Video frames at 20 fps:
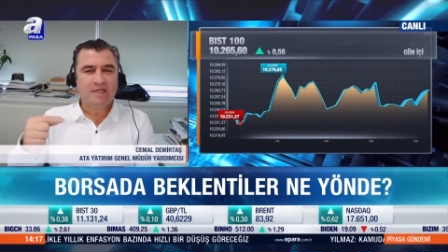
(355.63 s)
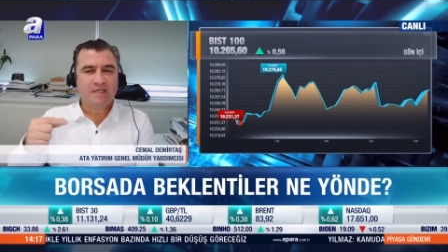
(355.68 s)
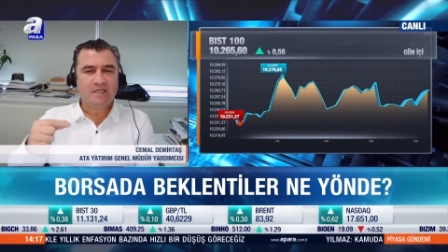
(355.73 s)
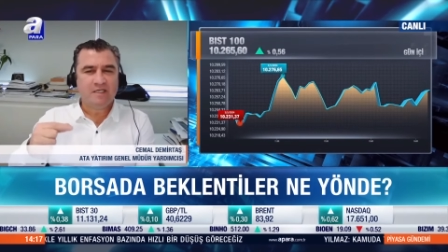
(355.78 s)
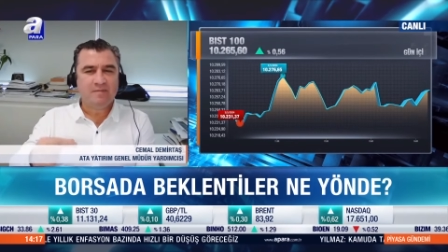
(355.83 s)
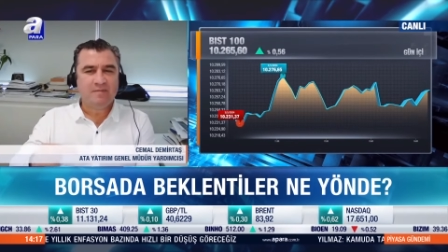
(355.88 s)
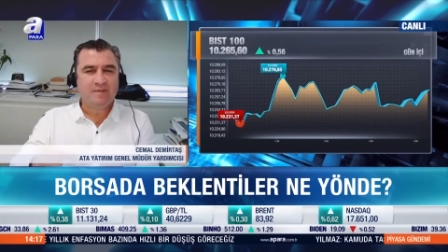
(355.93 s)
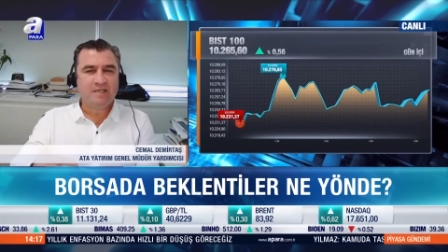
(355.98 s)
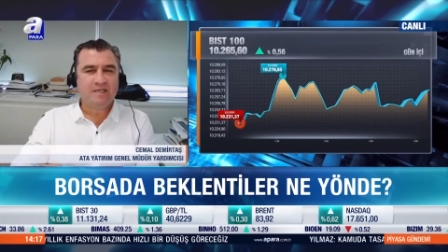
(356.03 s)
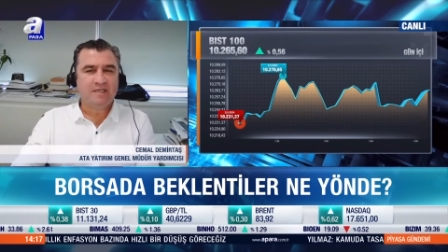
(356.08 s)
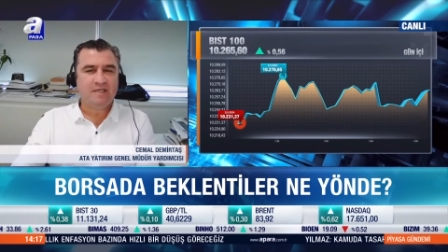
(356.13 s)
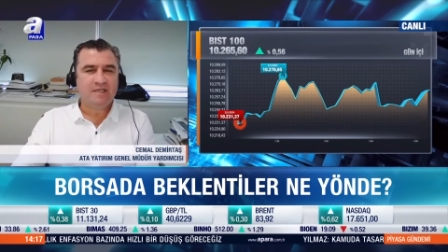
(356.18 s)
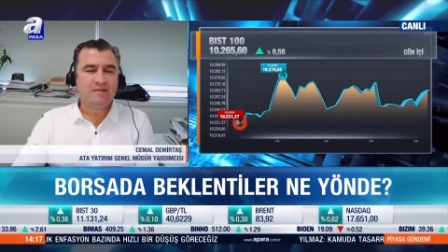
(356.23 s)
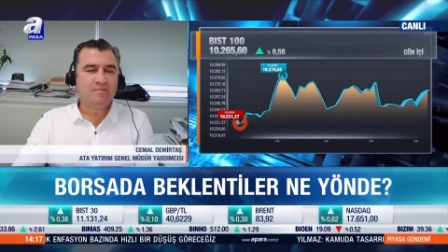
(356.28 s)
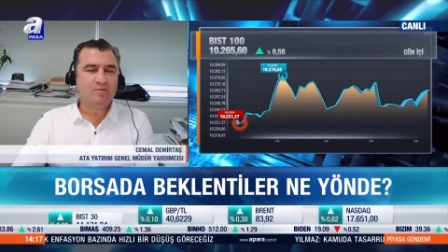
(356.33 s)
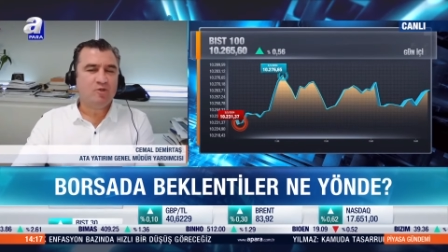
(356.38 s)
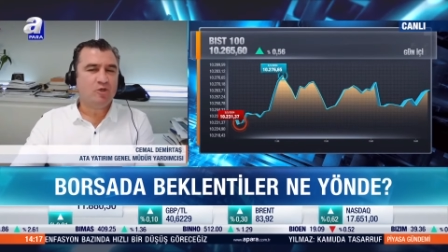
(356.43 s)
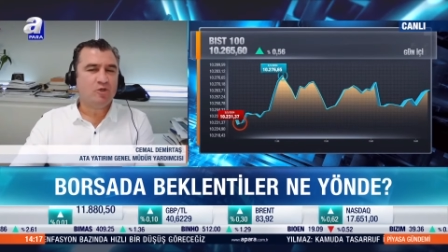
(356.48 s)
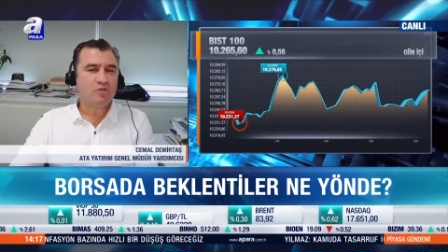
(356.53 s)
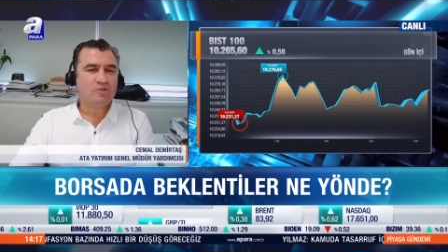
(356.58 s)

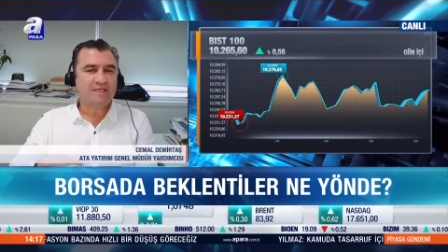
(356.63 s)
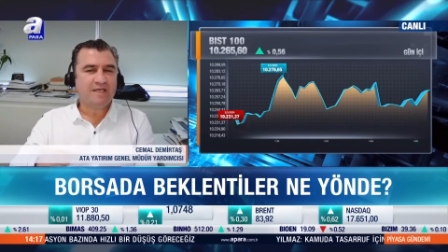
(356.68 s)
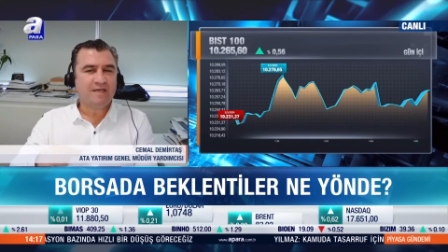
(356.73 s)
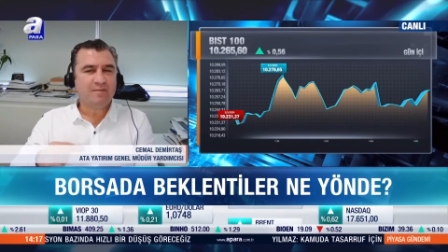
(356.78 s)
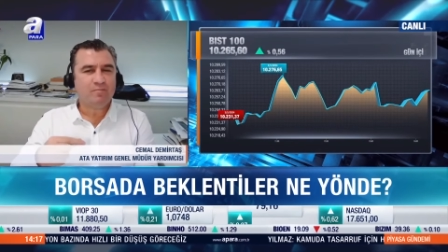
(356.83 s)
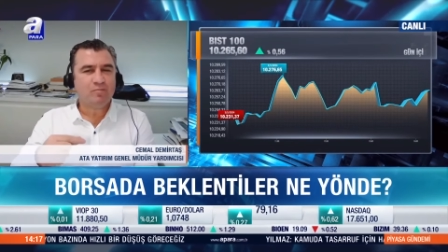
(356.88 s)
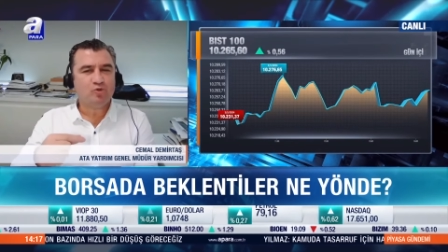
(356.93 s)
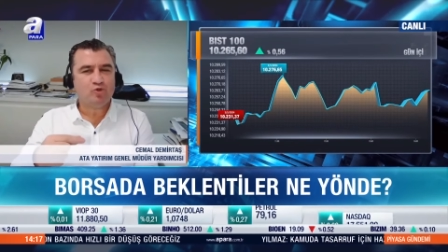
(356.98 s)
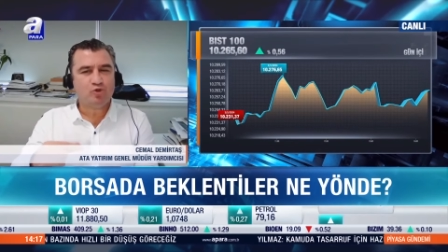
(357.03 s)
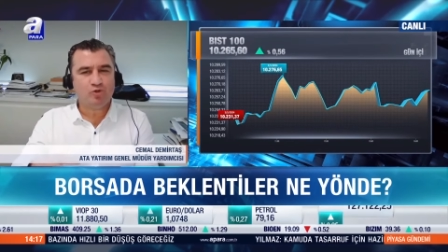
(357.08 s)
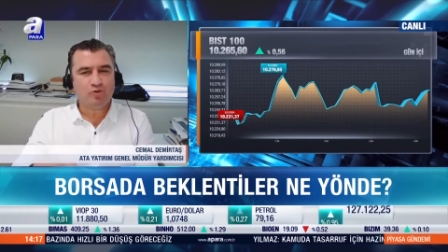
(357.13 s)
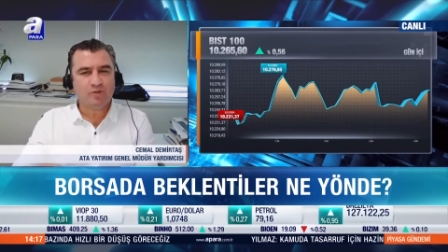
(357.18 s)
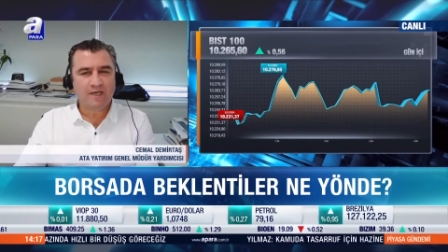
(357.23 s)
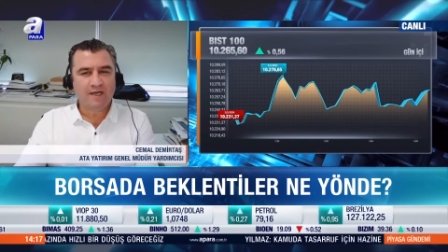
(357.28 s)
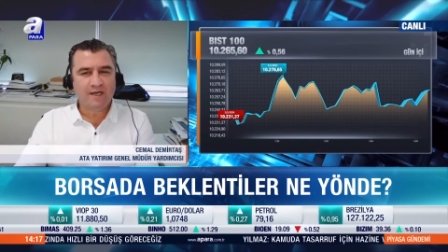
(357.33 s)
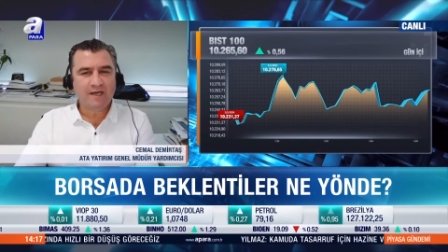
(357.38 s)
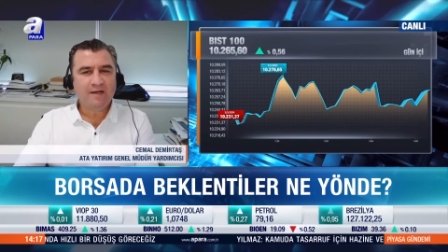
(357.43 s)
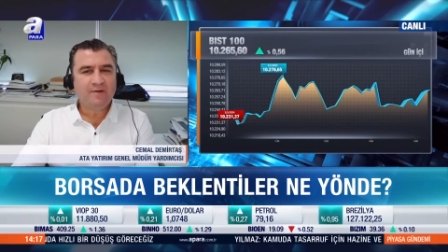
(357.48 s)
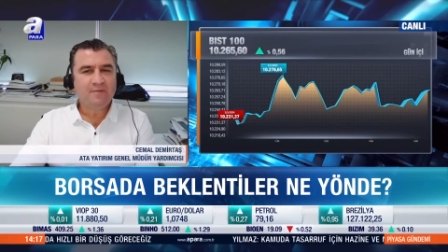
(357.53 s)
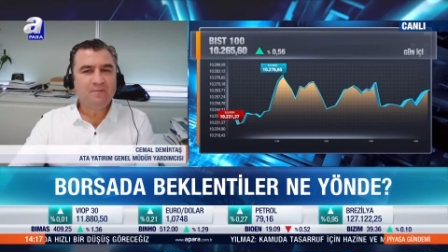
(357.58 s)
2024
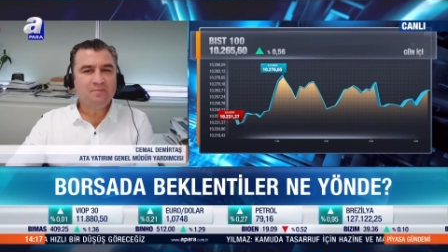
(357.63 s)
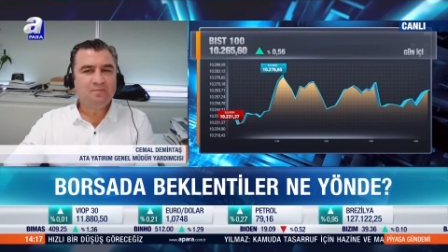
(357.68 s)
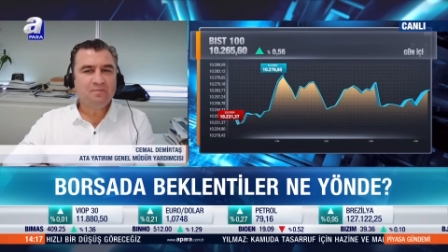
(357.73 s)
Temmuz'unda